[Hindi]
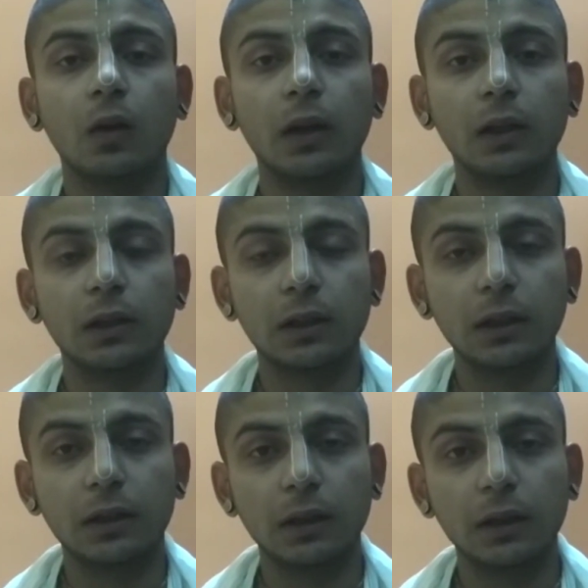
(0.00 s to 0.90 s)
और
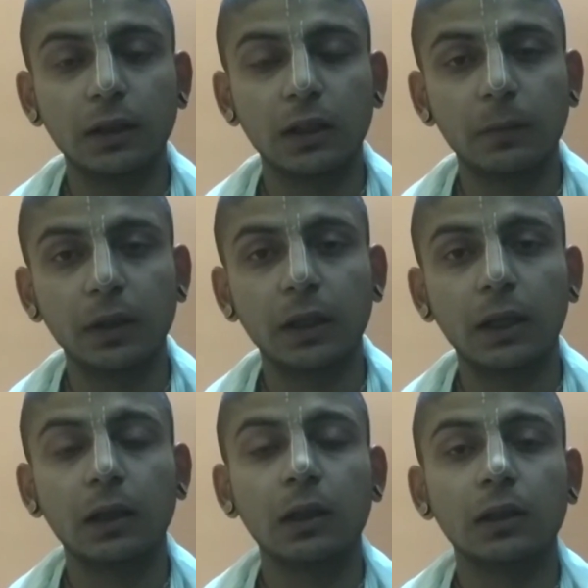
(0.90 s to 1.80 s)
इसकी सिद्धि जब ही
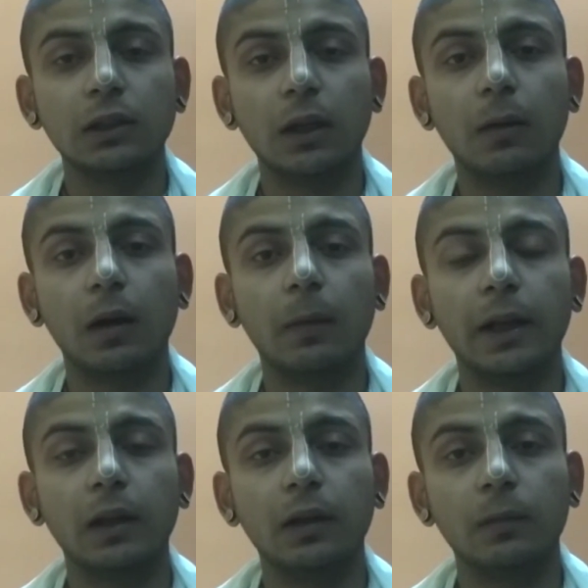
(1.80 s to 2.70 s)
है जब
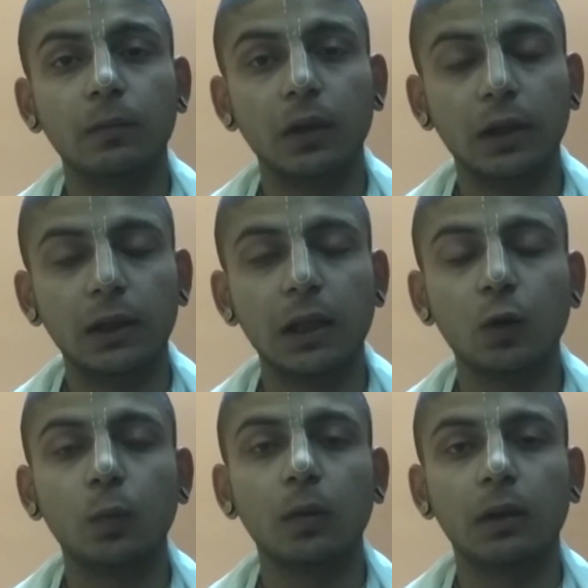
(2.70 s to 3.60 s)
हमारे हृदय
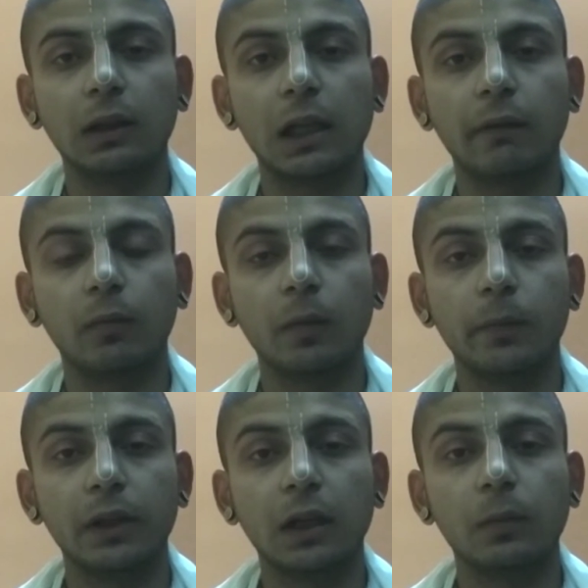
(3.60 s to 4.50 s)
रूपी वृंदावन
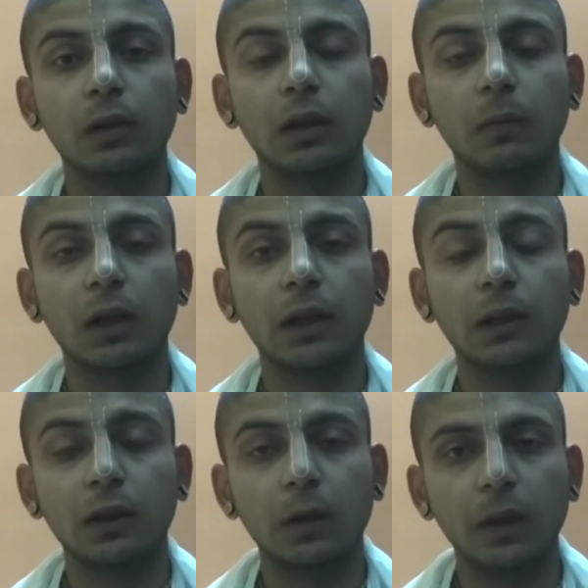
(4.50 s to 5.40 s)
में प्रिय प्रीतम का
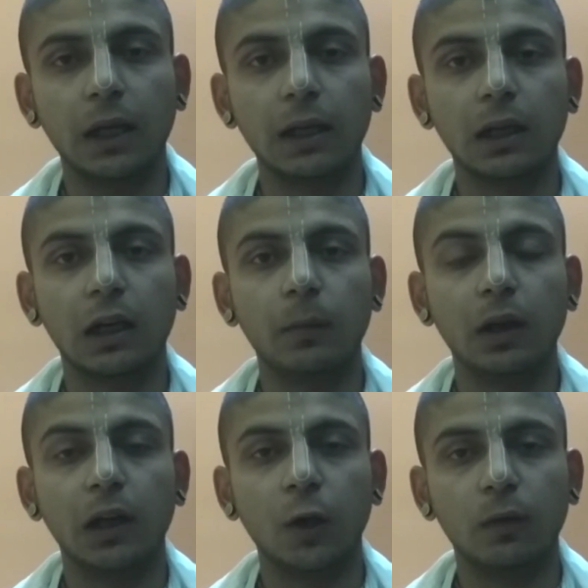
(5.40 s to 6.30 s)
नित्य विहार का
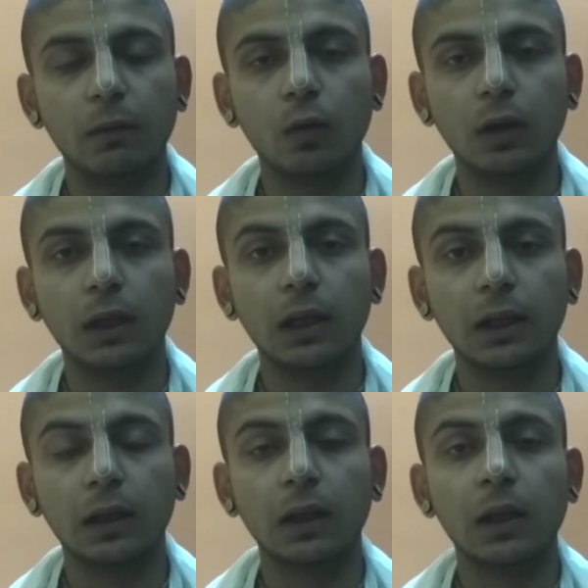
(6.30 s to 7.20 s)
हमें अनुभव होने
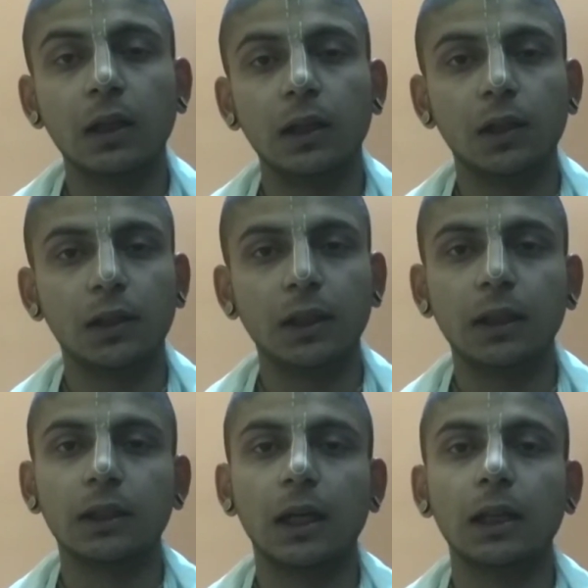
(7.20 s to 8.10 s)
लगे इसी
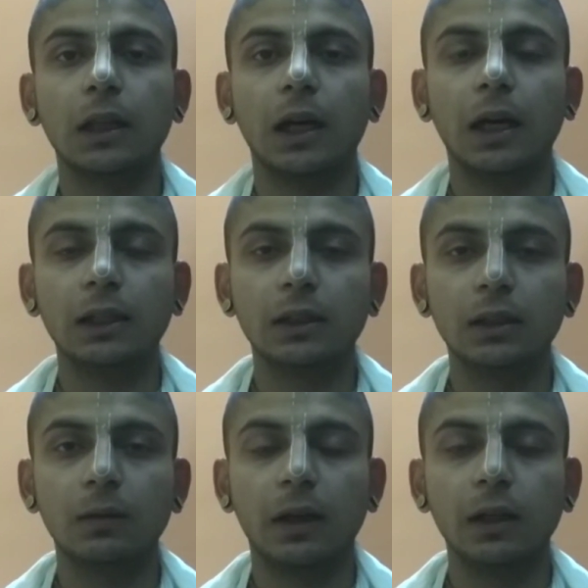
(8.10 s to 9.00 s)
के साथ आज
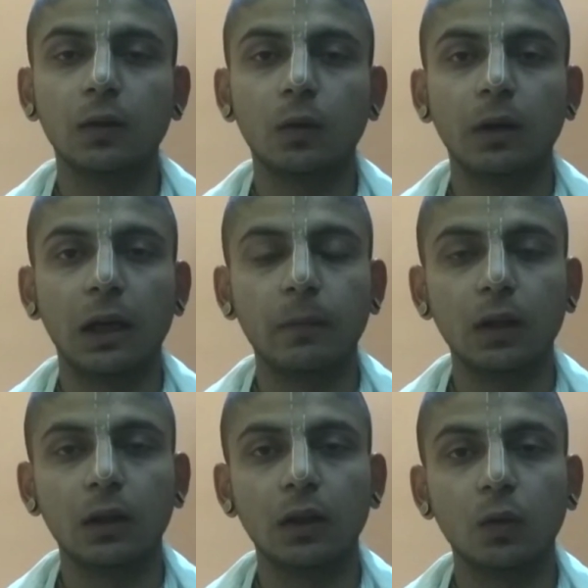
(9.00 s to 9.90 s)
की वाणी को विराम
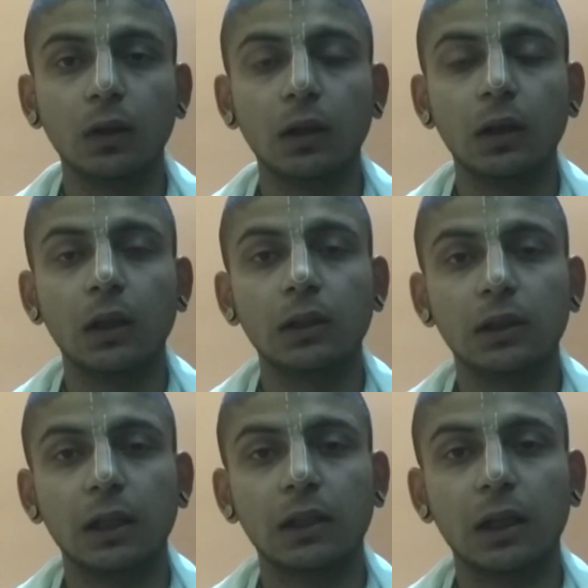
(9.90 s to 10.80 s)
देते हुए
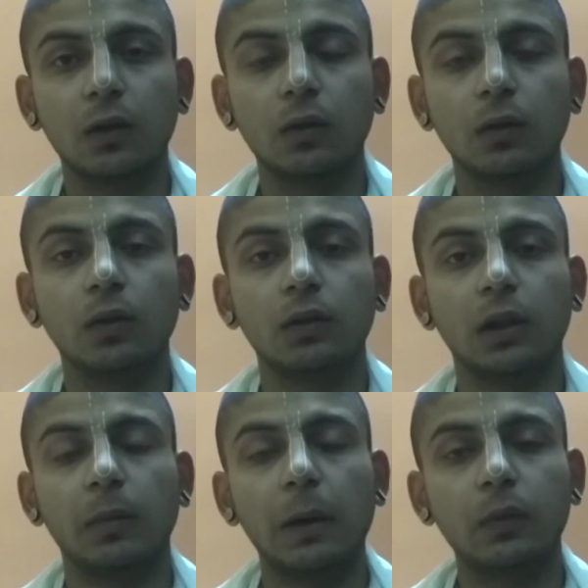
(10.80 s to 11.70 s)
चर्चा को
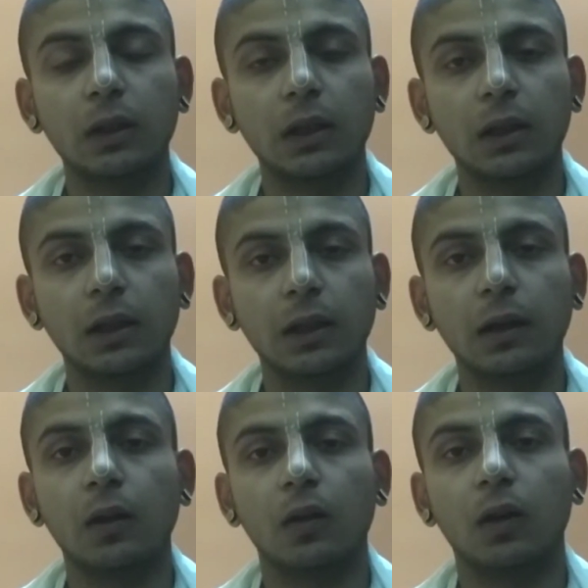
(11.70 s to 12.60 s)
समाप्त करते
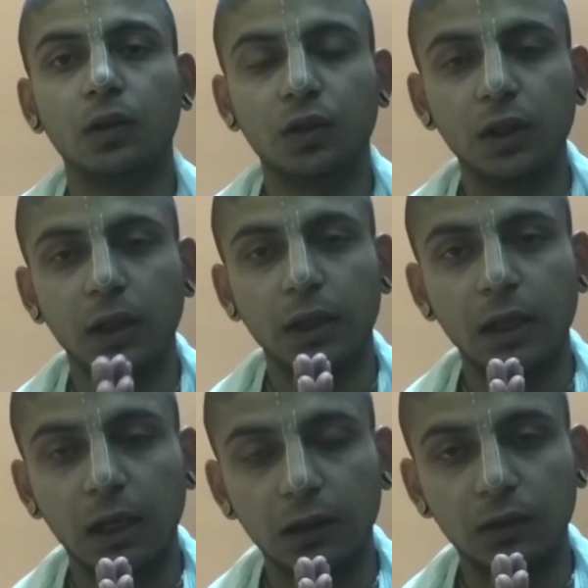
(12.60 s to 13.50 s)
हैं और श्री
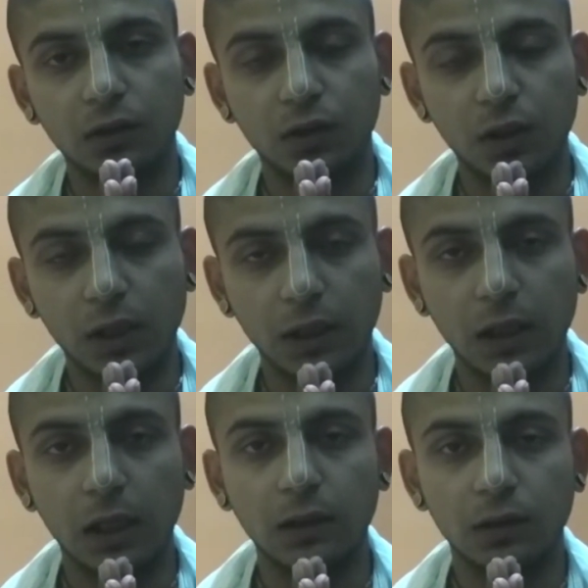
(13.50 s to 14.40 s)
हरिदास श्री
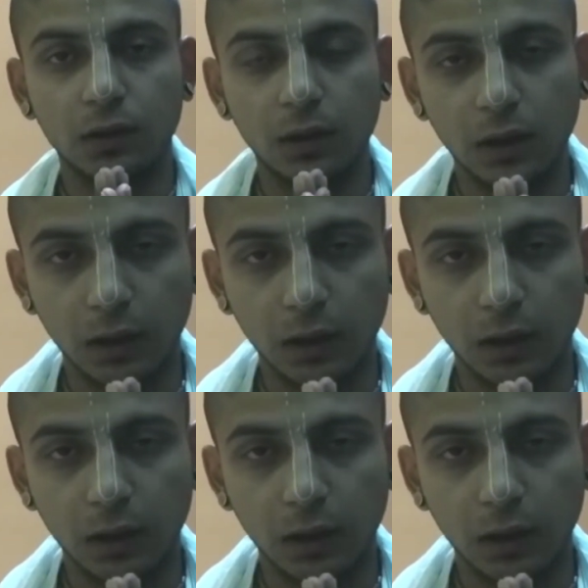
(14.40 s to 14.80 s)
हरिदास श्री